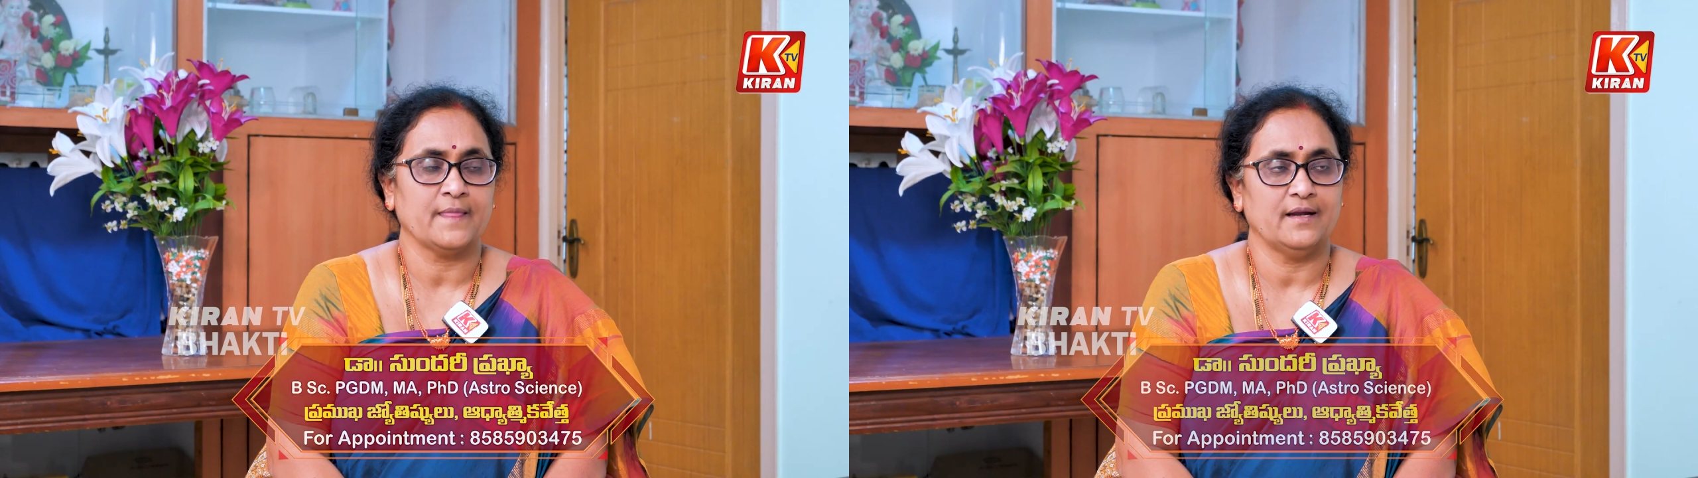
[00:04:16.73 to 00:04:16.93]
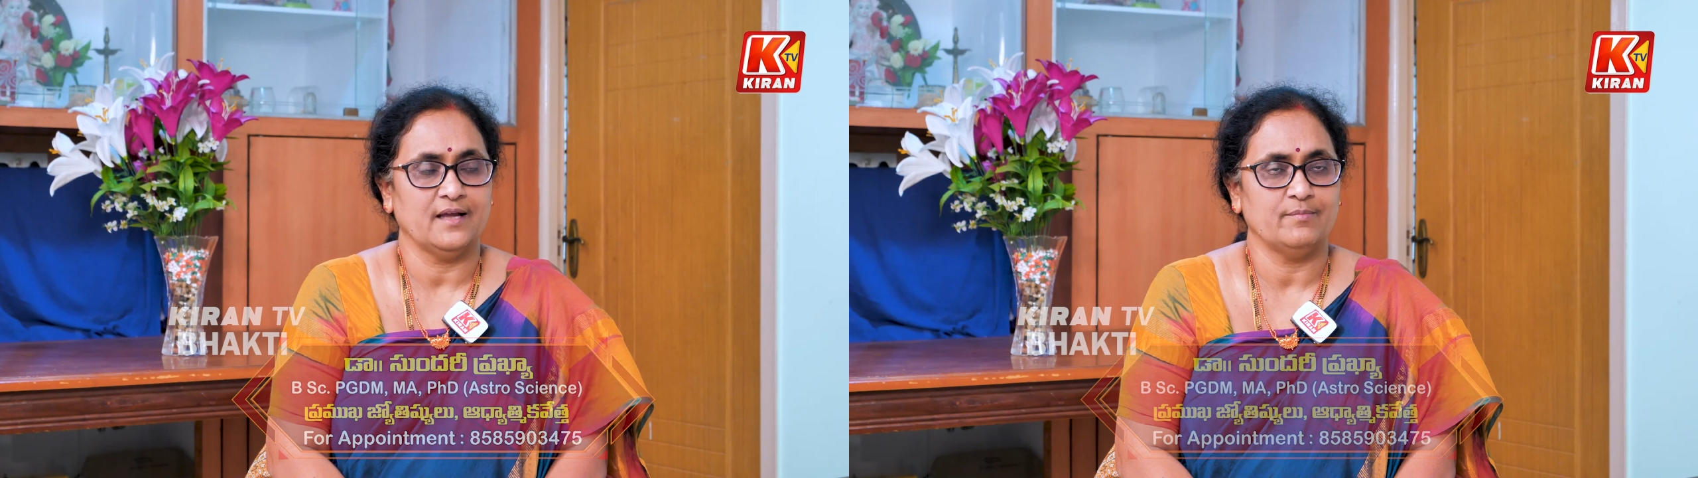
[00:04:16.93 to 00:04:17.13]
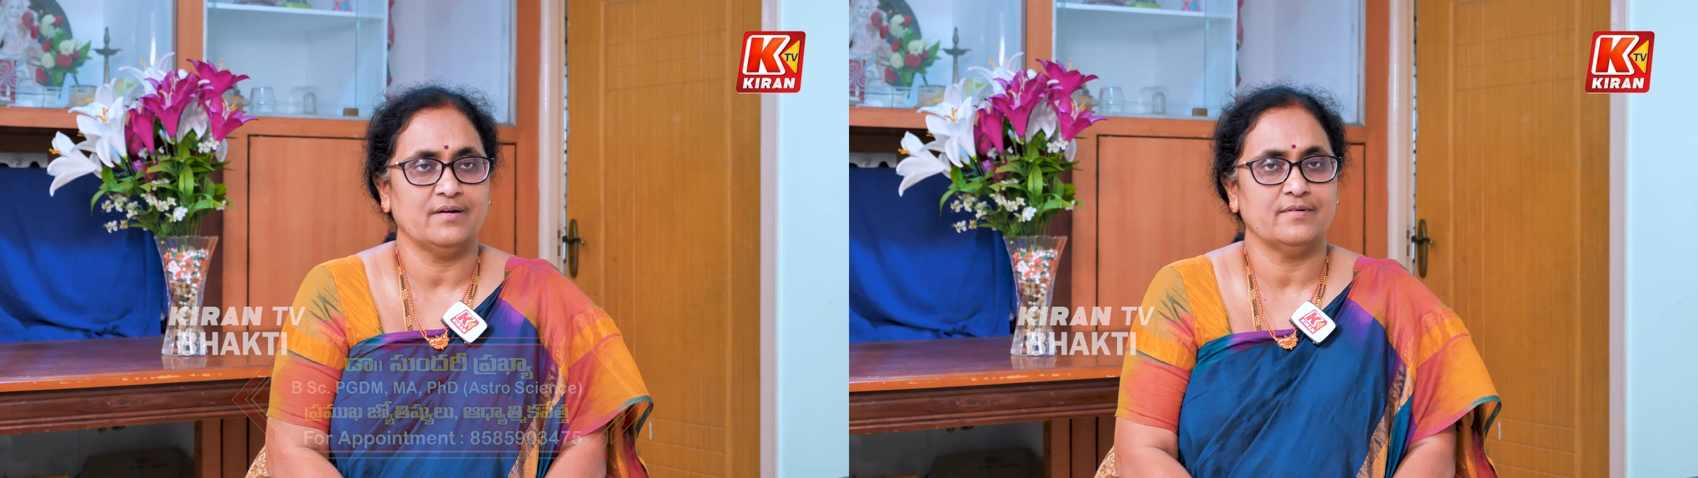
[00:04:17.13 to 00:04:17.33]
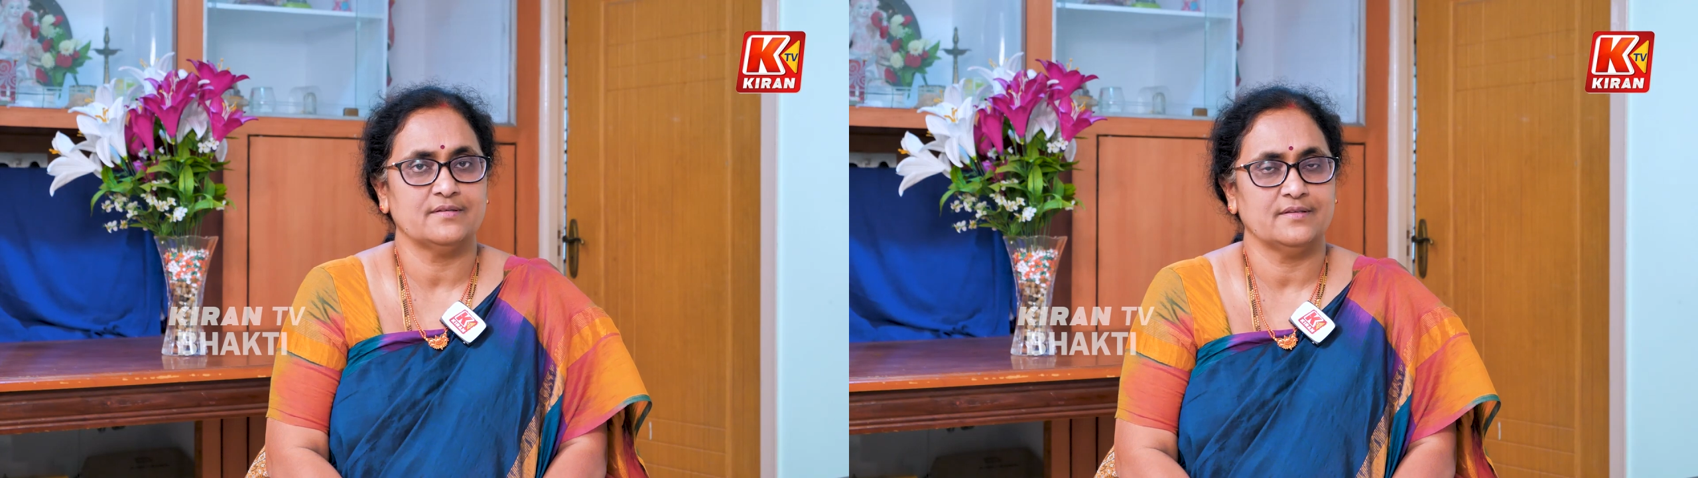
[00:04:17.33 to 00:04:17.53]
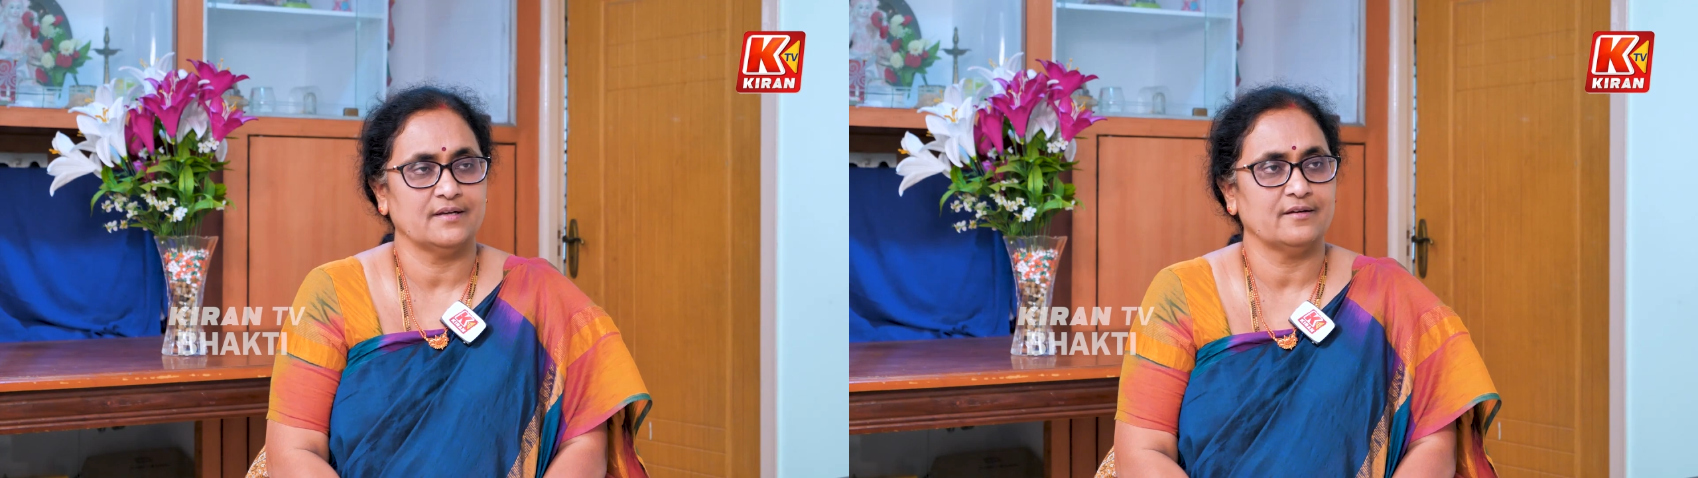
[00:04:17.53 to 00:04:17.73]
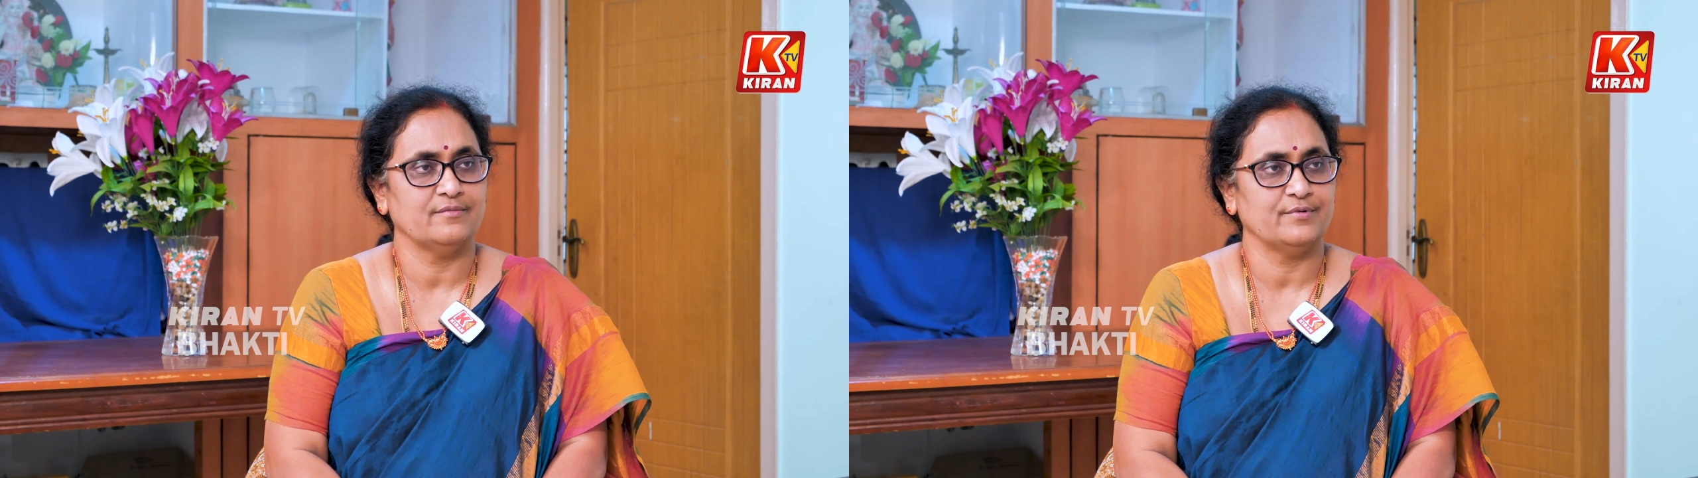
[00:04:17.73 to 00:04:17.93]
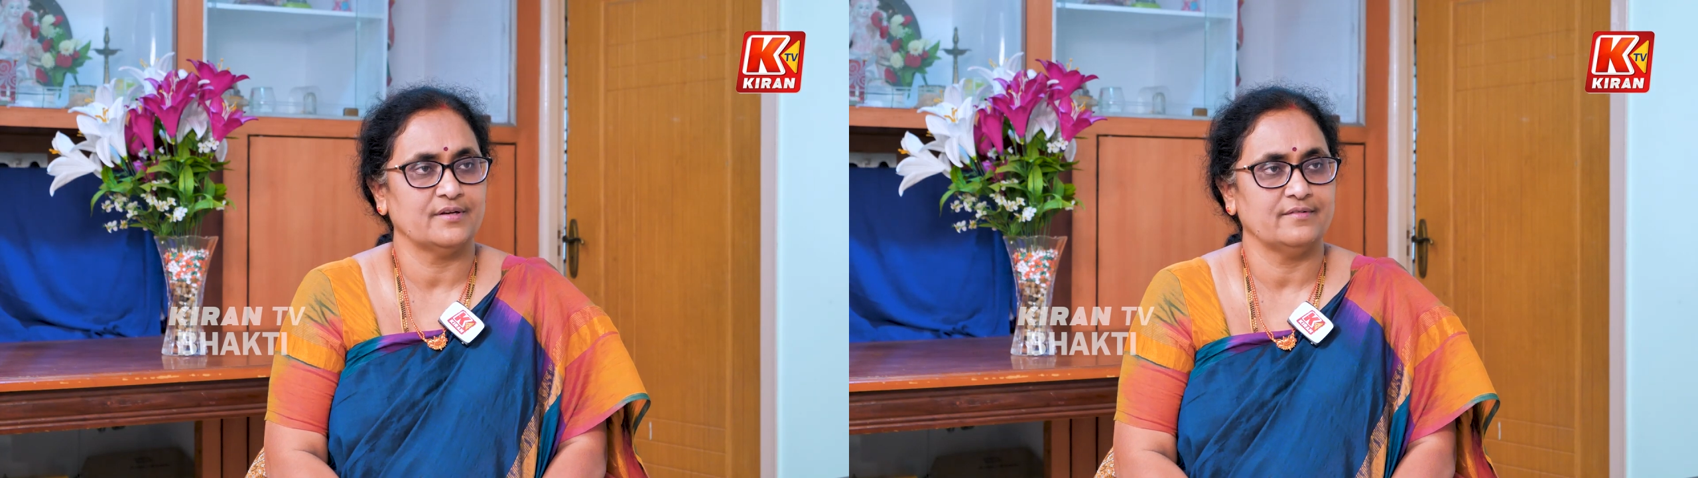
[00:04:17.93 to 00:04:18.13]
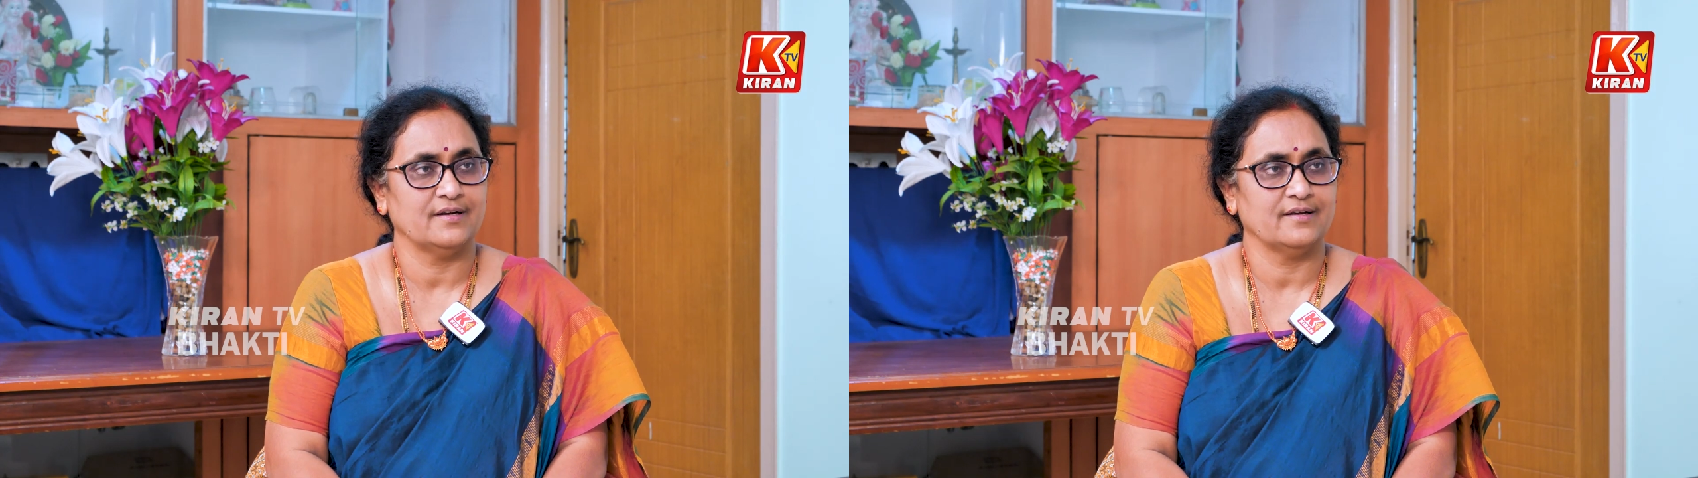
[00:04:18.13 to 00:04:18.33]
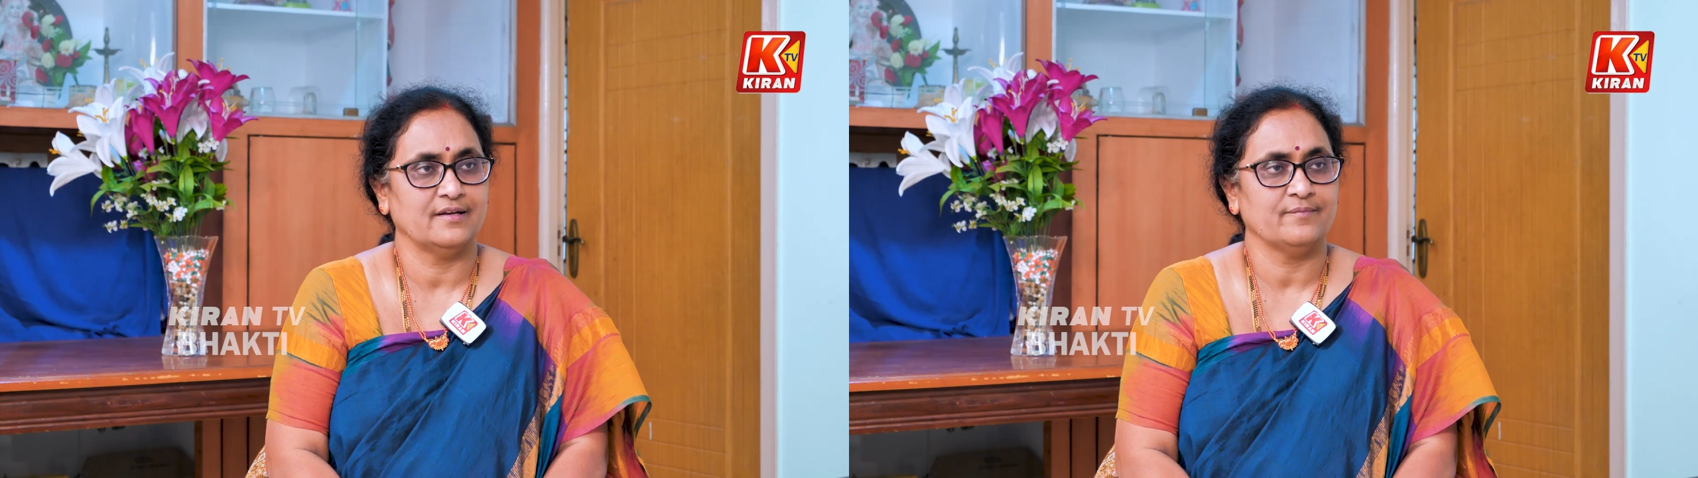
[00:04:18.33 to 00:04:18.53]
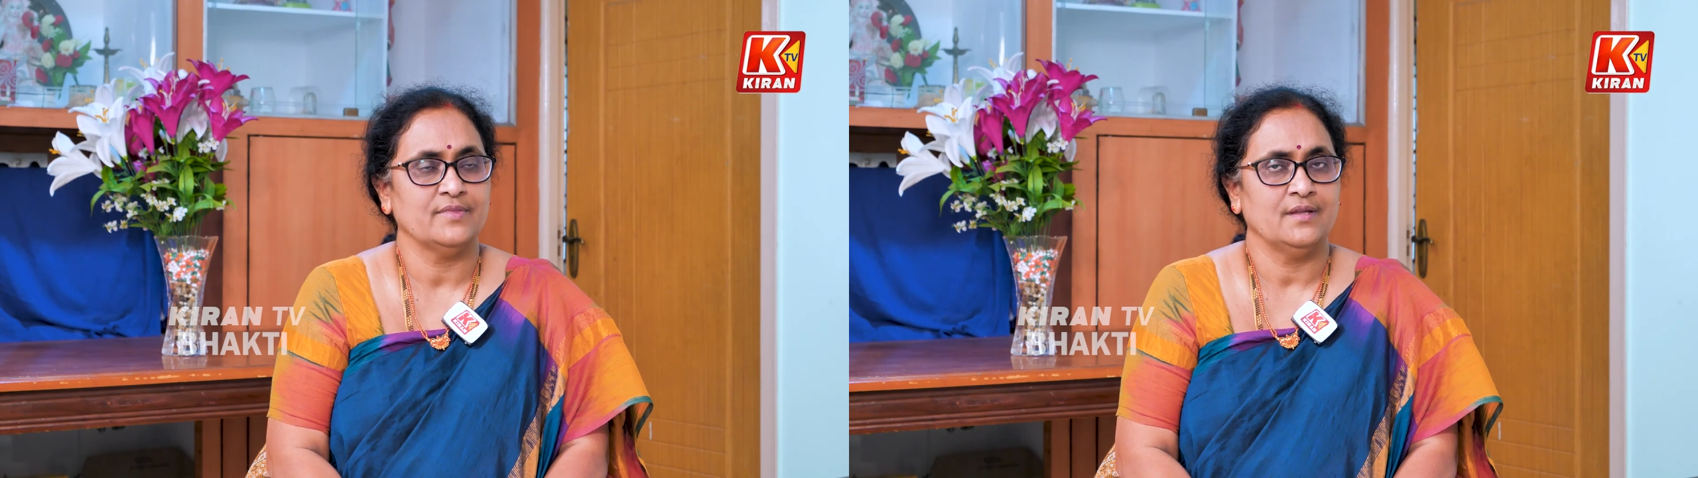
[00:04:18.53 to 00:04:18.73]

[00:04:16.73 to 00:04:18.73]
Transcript: అంటే అమావాస్య దగ్గరలో పుట్టిన వాళ్ళు కానీ